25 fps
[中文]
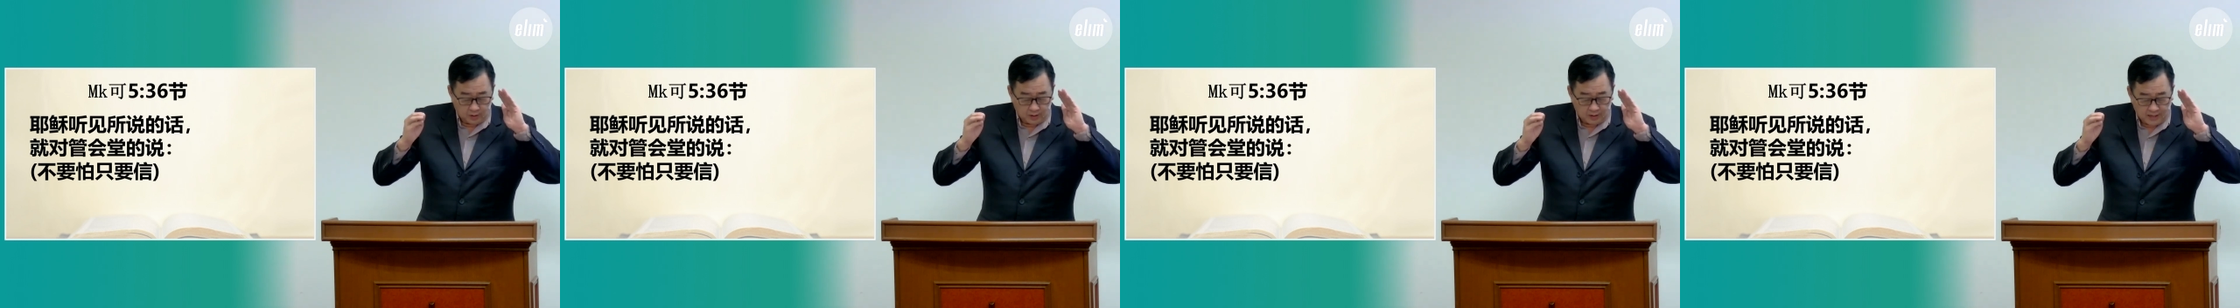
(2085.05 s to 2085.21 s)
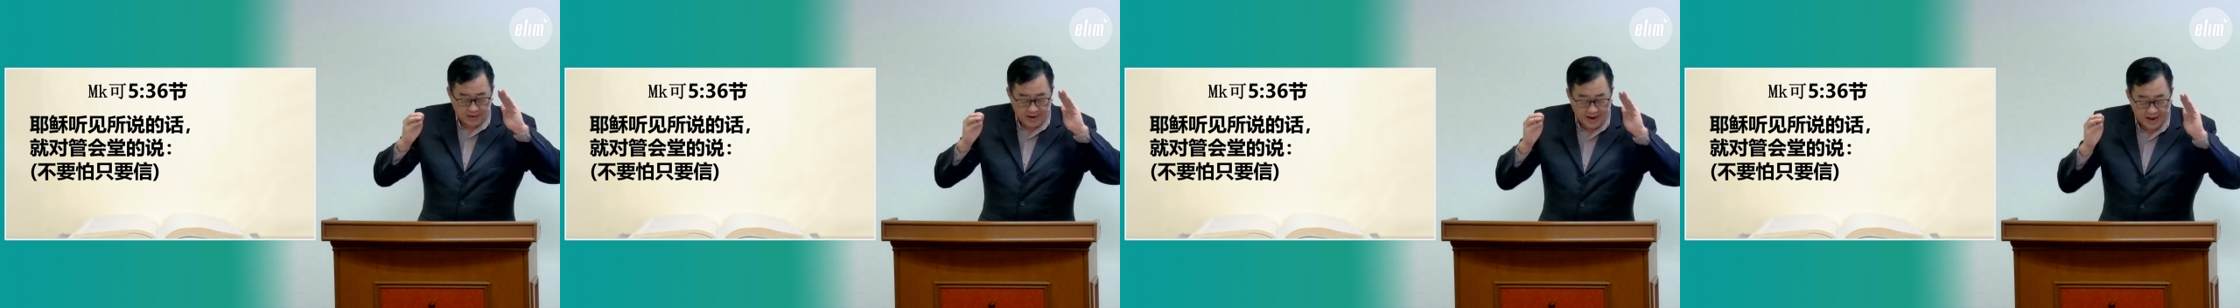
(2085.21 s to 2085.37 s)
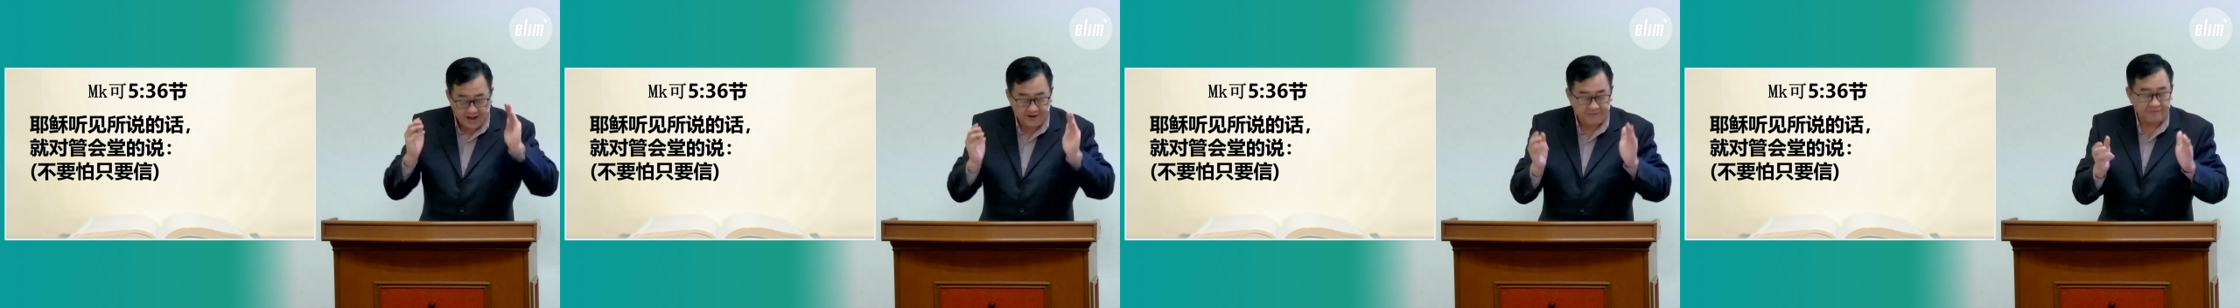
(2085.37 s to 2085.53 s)

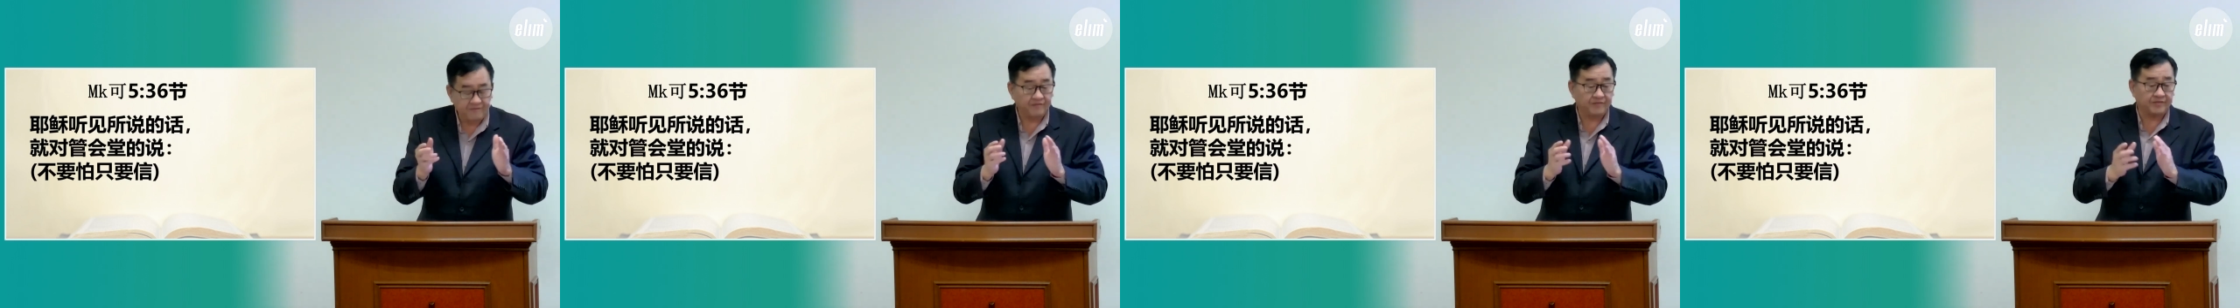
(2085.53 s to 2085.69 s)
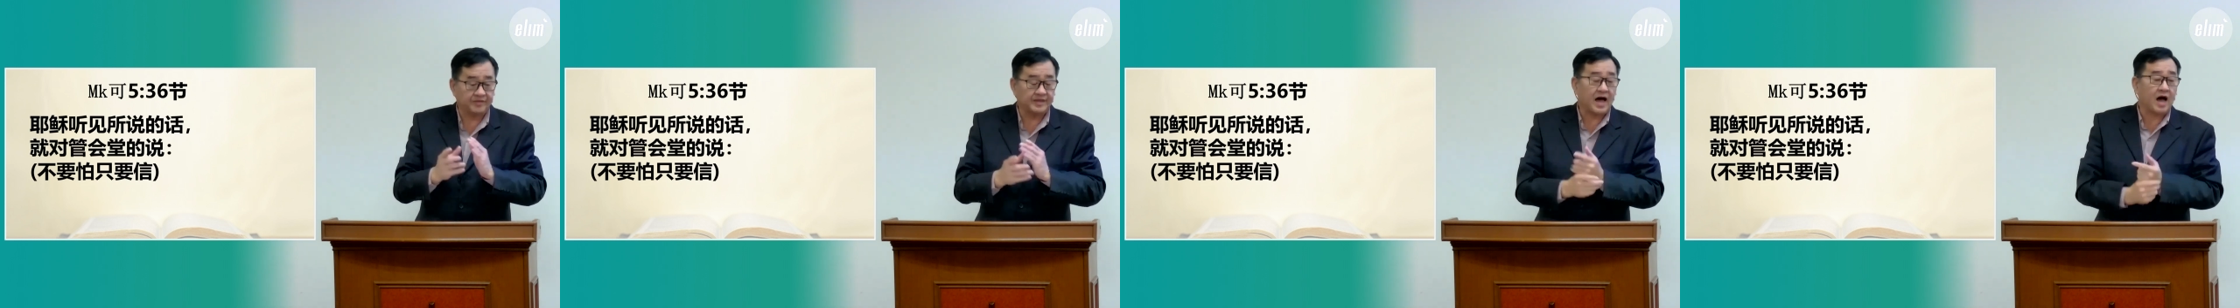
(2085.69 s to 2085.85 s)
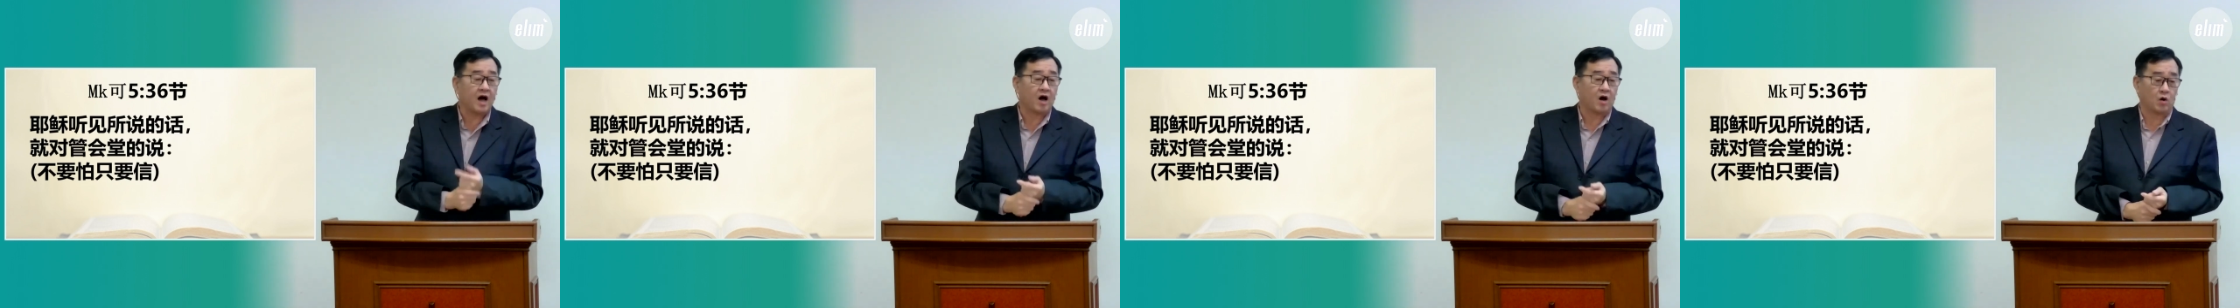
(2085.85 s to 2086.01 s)
看
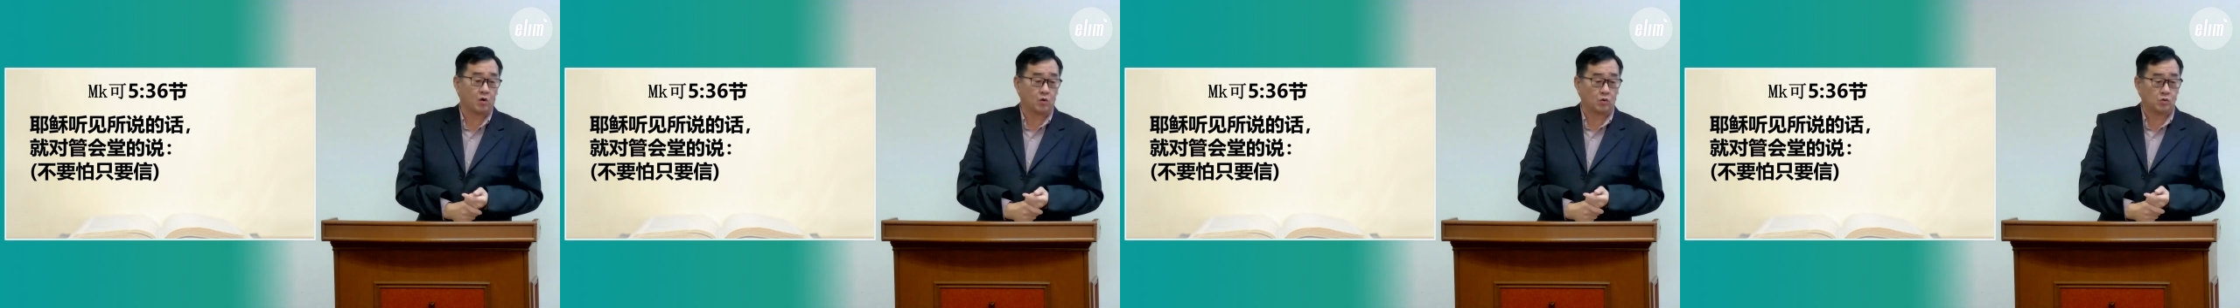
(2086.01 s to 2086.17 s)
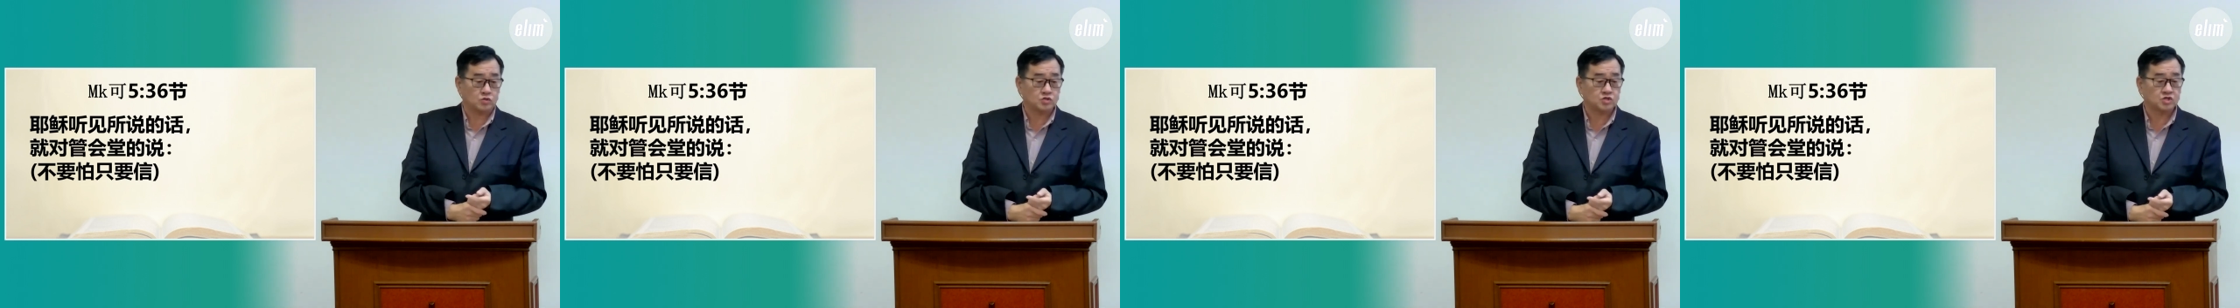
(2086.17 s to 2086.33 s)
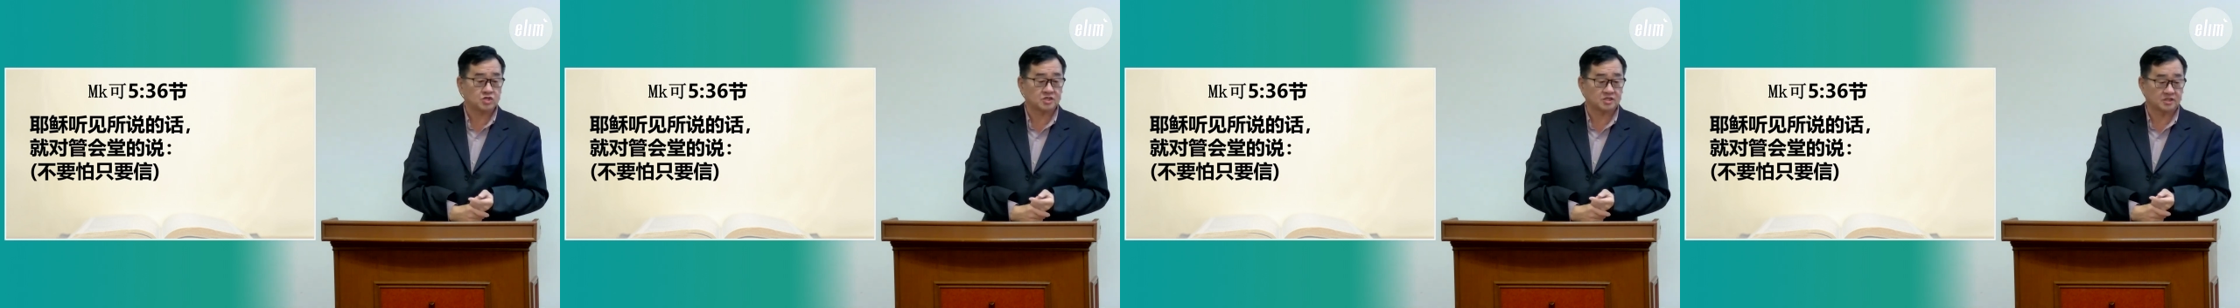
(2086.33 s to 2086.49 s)
到
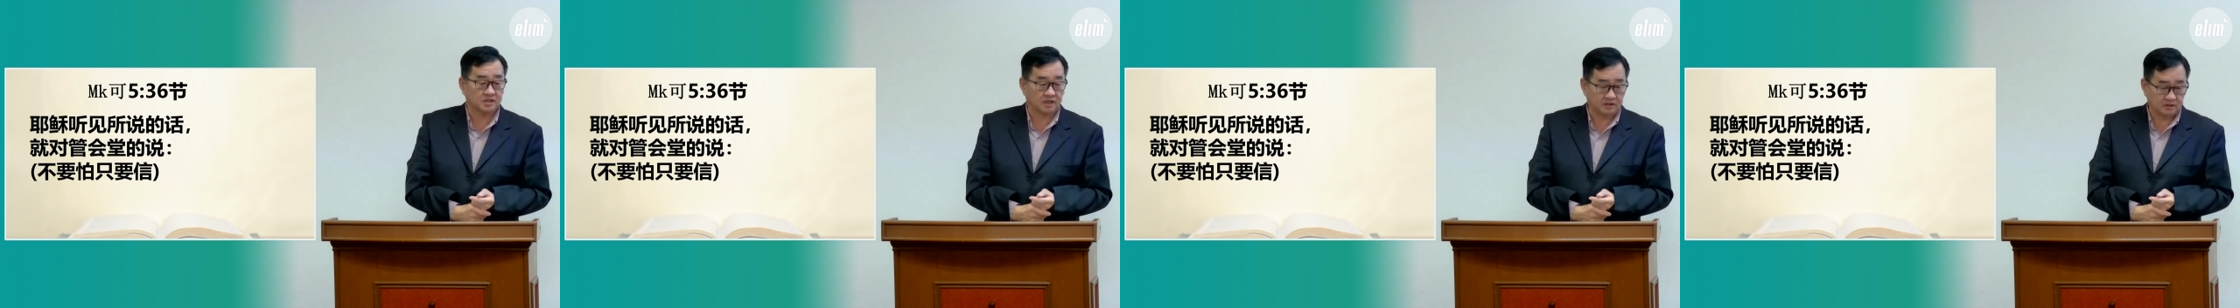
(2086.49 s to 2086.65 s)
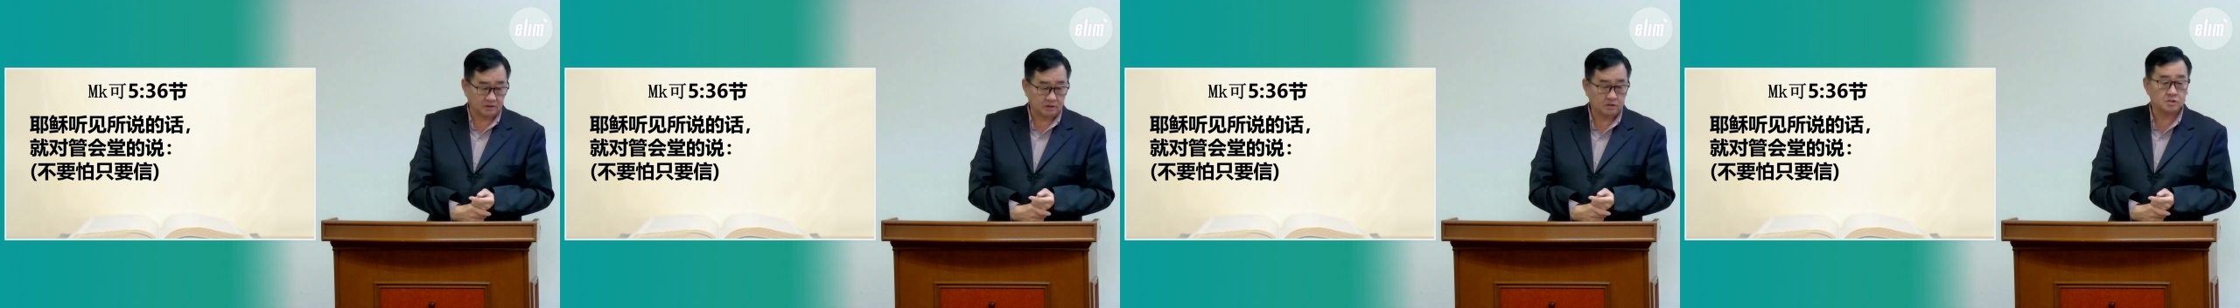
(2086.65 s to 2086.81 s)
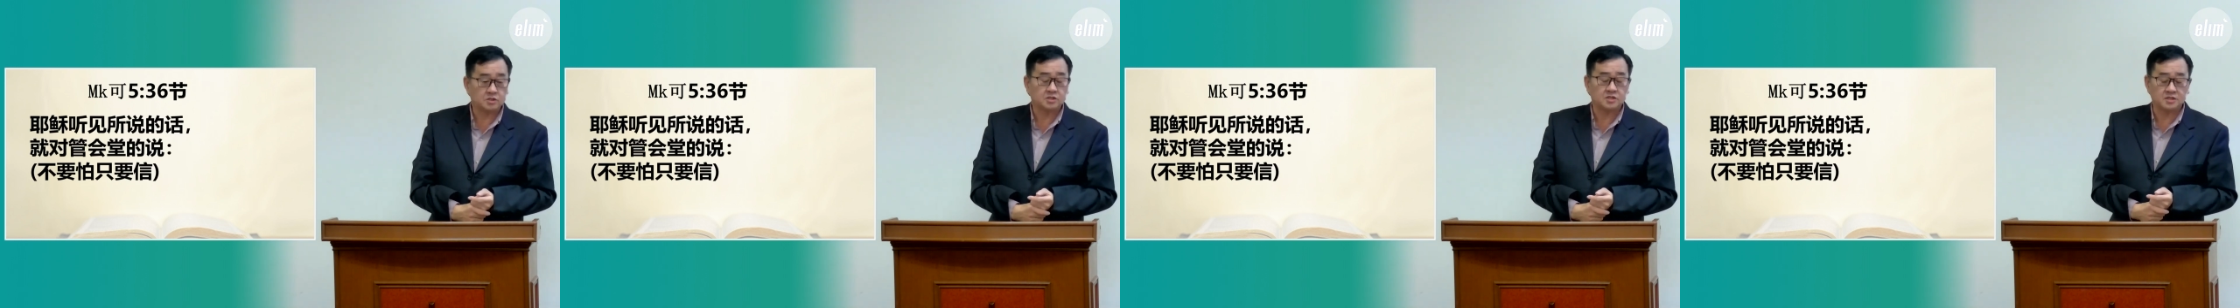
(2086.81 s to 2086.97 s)

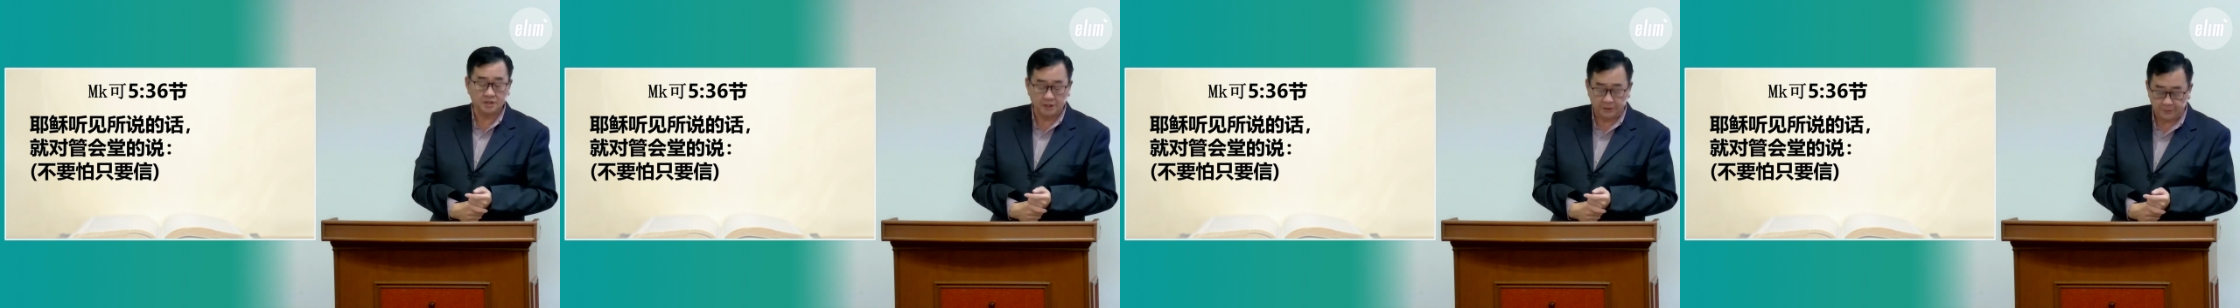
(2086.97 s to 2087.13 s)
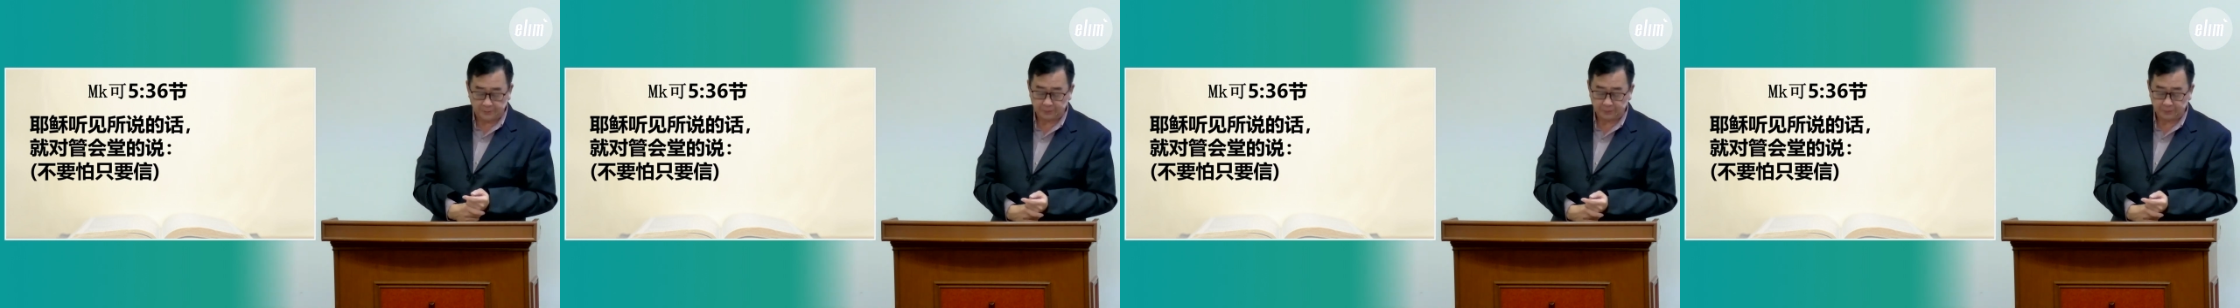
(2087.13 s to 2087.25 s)
神迹。